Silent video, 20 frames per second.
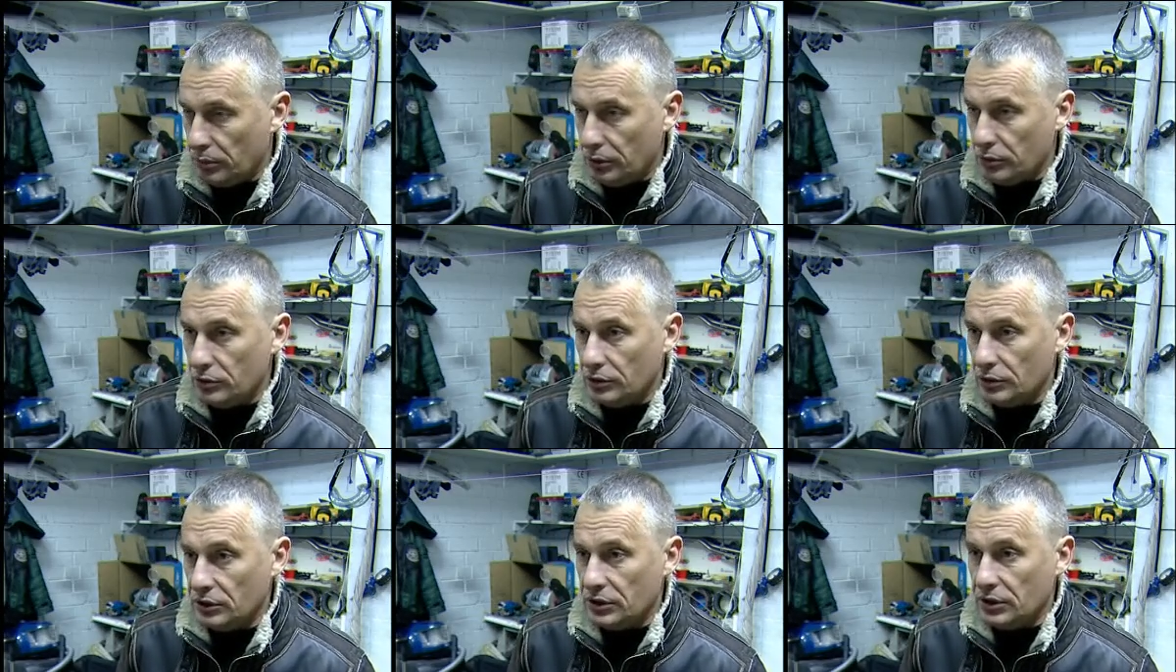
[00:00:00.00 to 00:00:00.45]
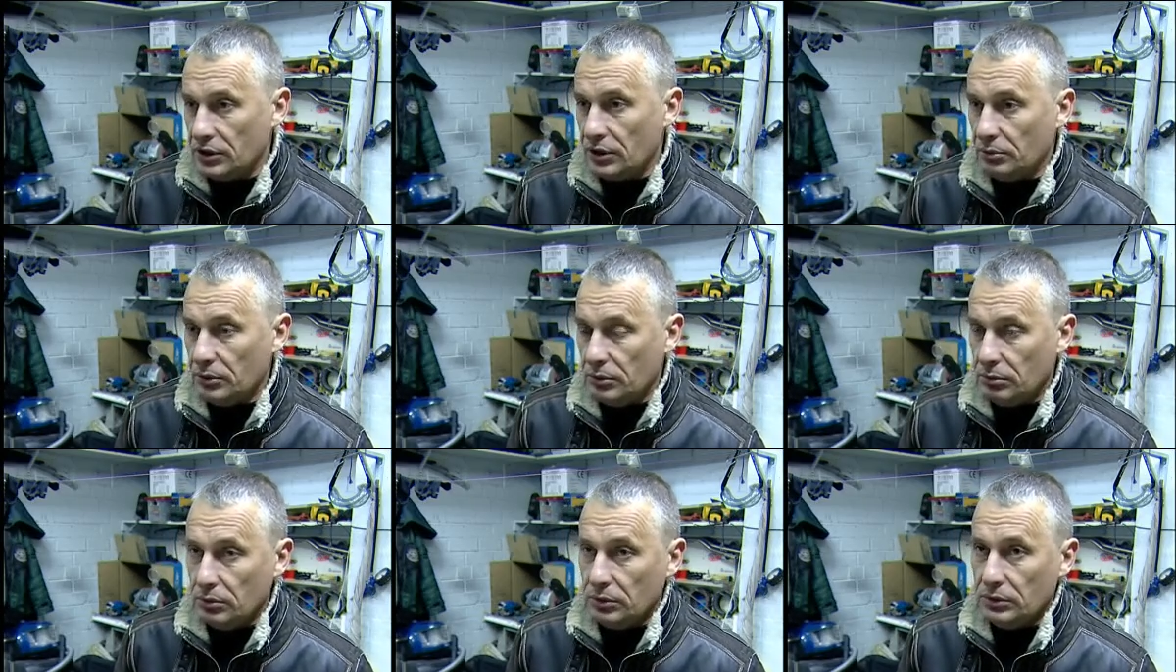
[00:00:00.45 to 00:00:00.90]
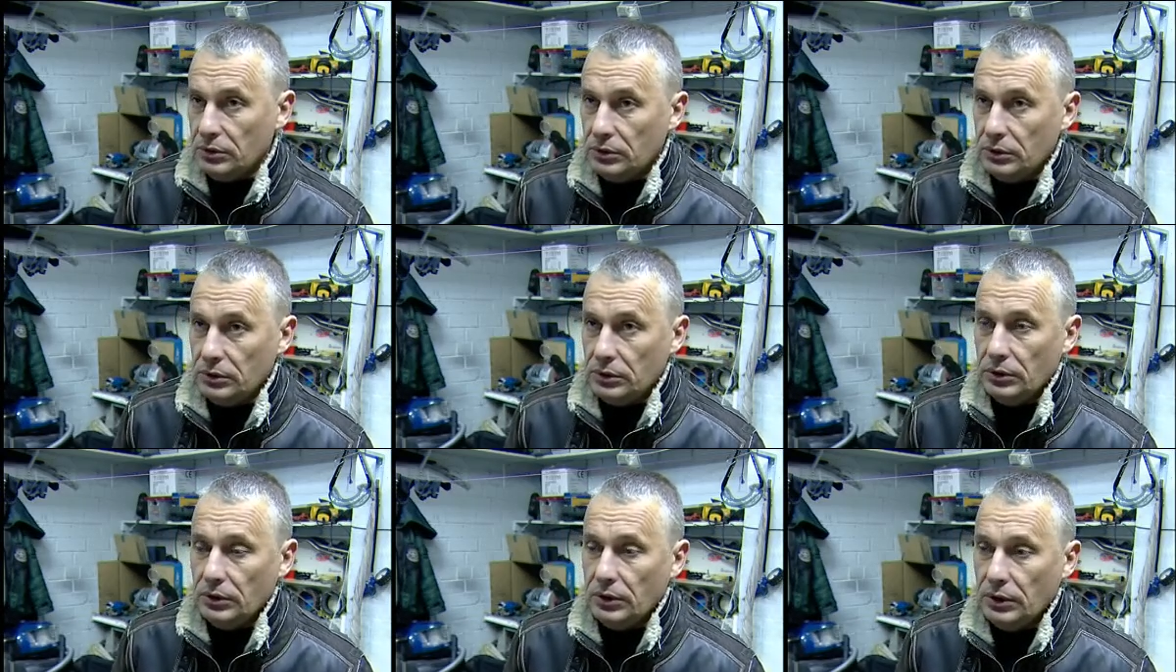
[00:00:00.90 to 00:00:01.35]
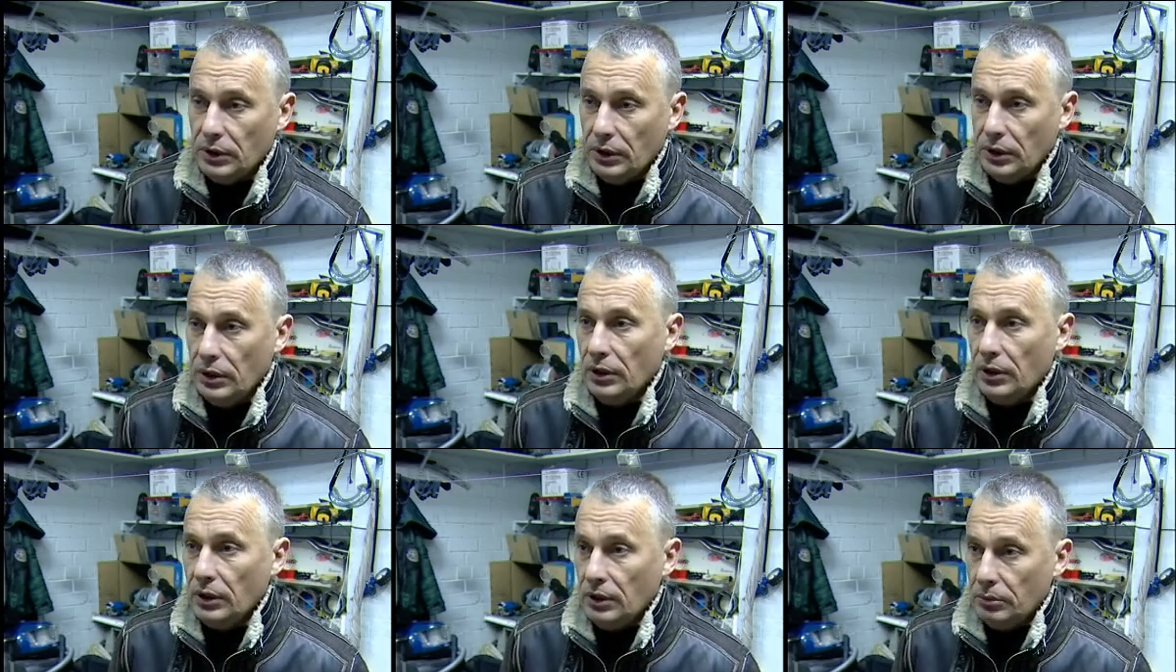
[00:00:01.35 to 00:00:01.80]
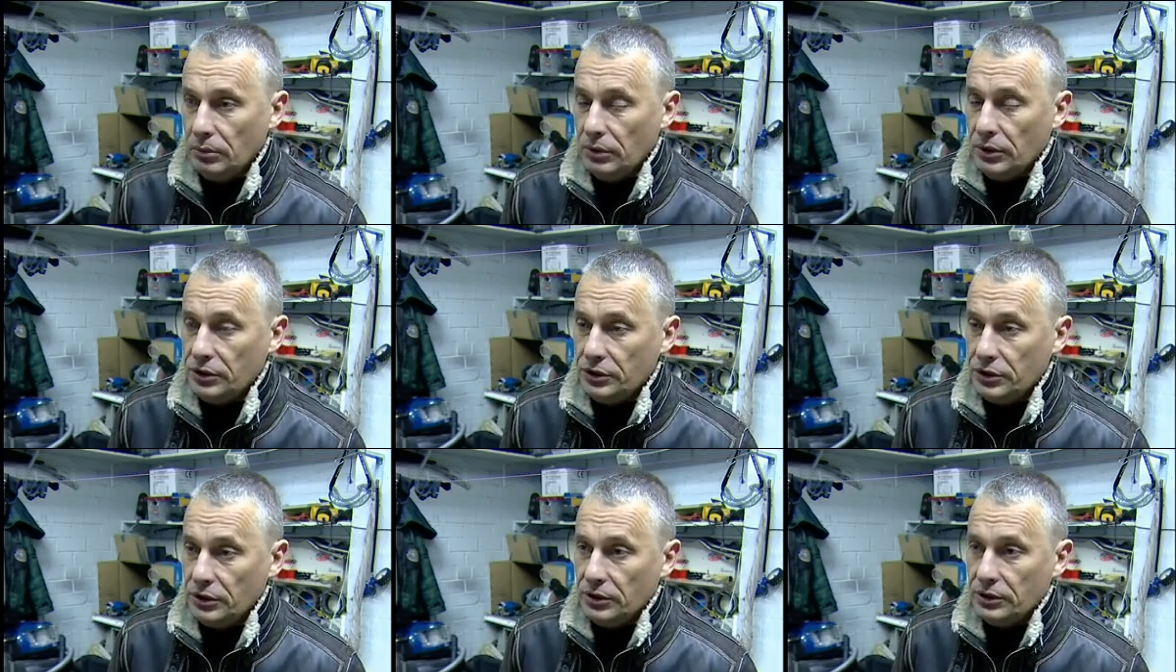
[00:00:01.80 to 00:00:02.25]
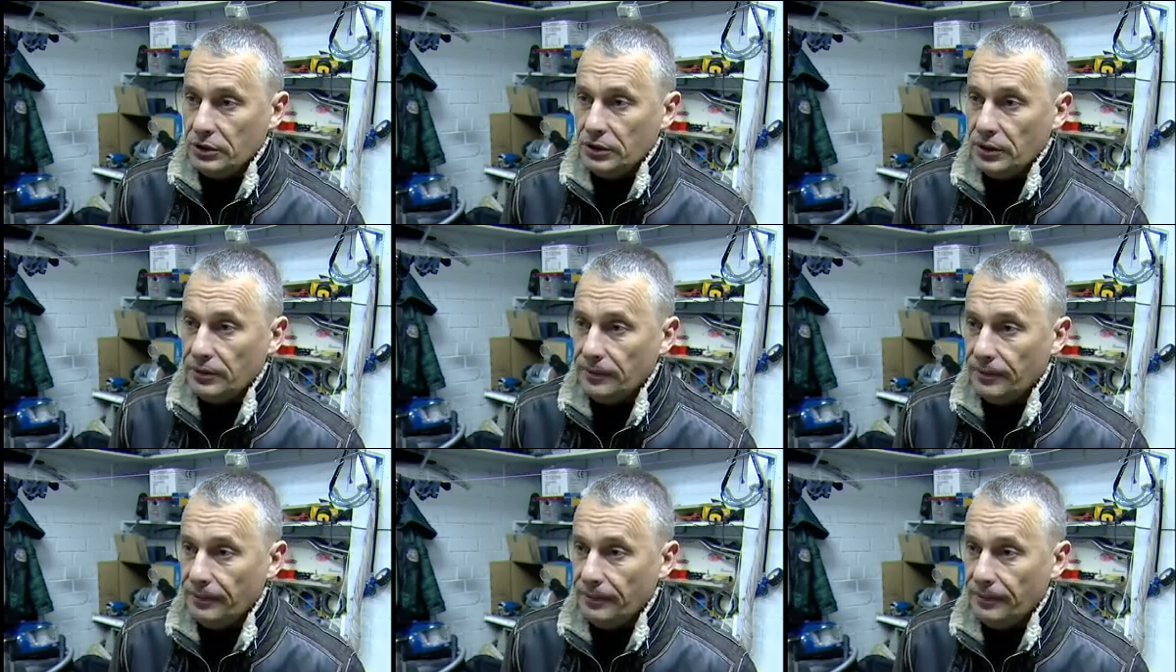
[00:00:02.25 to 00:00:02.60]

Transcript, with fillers: придется с кем-нибудь прощаться.